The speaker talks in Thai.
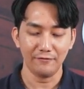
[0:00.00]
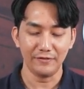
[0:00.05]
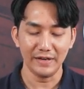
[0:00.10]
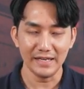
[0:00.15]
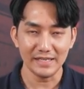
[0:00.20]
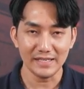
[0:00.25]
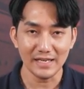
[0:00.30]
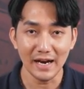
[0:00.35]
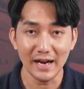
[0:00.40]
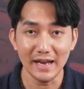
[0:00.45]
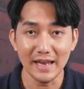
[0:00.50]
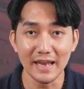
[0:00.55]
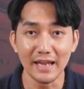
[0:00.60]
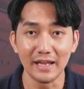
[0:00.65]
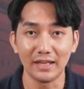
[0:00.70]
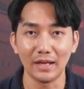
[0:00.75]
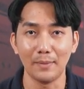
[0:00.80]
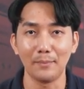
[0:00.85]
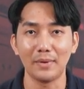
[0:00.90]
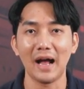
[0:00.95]
ฟีเจอร์อี
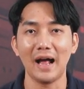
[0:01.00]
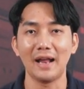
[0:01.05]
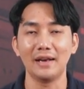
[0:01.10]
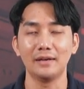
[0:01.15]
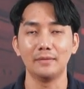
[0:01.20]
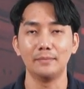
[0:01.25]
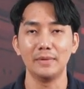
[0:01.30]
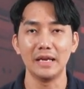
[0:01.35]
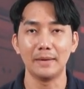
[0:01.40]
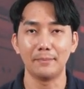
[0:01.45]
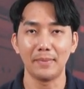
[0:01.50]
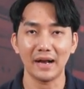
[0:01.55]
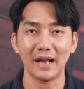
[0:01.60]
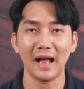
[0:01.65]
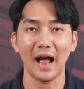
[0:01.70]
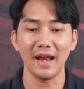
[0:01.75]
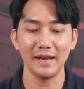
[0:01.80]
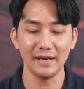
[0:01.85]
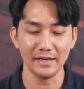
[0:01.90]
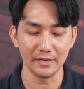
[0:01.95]
กสำคัญอีกประ
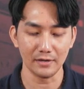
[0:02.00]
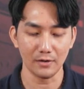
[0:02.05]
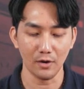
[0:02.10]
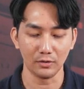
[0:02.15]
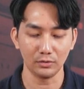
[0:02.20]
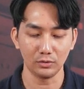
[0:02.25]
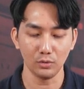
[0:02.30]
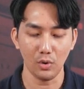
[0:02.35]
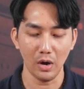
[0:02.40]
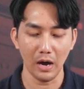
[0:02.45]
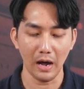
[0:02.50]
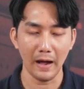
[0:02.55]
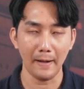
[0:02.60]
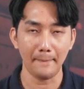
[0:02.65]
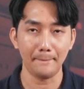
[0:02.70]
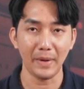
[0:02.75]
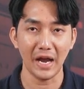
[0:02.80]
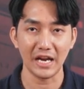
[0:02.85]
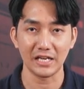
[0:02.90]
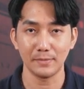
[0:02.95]
การหนึ่งของตัว
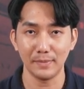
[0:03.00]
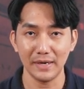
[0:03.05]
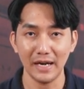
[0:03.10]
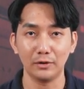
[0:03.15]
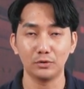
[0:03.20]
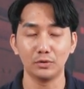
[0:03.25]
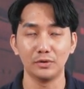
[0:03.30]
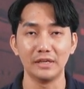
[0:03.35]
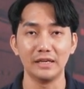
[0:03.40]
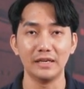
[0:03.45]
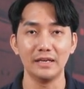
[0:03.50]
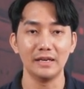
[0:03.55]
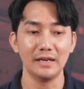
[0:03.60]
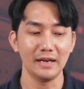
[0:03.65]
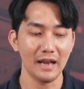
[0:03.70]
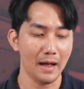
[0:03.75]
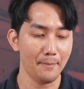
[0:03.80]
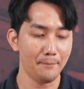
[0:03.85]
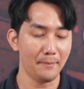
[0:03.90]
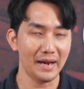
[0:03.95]
Patch Panel ตัวนี้
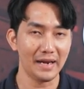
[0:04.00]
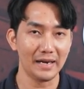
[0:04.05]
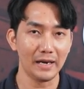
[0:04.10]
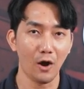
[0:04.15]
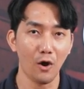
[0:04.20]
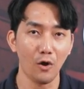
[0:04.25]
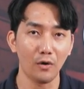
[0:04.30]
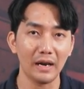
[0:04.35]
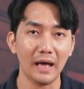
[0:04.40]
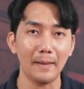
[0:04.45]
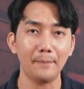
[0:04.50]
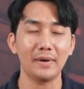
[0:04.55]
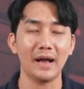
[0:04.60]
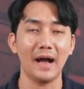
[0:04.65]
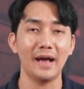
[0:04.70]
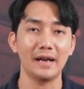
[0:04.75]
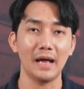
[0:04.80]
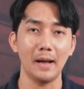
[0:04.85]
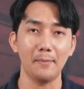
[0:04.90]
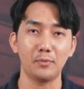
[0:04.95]
นะครับมันรองรับ
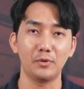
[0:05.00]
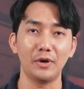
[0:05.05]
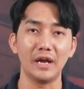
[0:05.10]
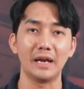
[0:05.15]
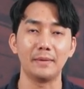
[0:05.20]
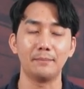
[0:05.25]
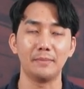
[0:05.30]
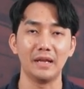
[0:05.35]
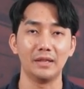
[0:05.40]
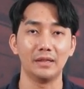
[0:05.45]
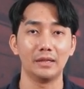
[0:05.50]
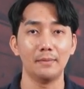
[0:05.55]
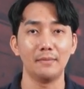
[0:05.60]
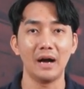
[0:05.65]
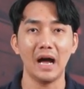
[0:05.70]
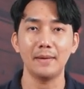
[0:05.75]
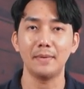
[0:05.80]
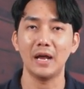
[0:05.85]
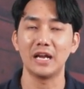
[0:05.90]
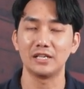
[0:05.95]
การอัปเกรดเป็น
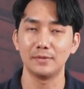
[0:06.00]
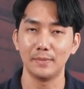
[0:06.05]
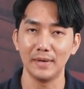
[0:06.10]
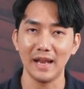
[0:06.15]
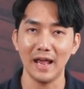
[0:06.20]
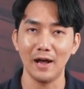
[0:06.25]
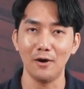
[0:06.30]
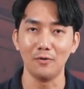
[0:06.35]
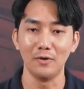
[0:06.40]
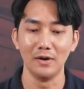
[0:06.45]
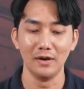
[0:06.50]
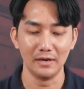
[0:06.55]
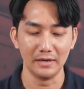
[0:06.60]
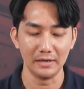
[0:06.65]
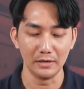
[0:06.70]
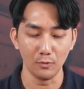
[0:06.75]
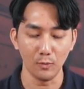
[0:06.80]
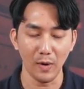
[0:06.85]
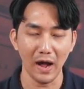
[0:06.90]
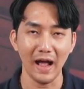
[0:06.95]
Smart Patch Panel
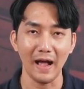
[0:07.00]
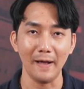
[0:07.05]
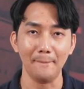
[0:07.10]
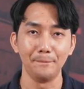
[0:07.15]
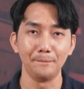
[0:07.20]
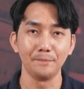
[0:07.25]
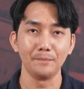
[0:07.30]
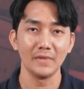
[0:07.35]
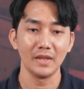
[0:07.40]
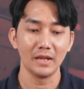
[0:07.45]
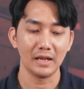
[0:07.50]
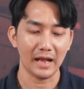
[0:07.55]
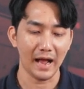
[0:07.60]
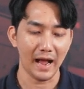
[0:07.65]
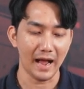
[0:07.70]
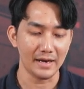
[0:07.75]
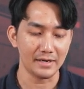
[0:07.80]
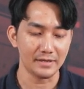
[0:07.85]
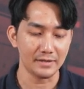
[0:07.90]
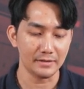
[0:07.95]
หรือว่า
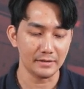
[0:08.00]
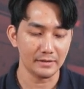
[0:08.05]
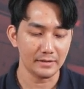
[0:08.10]
การ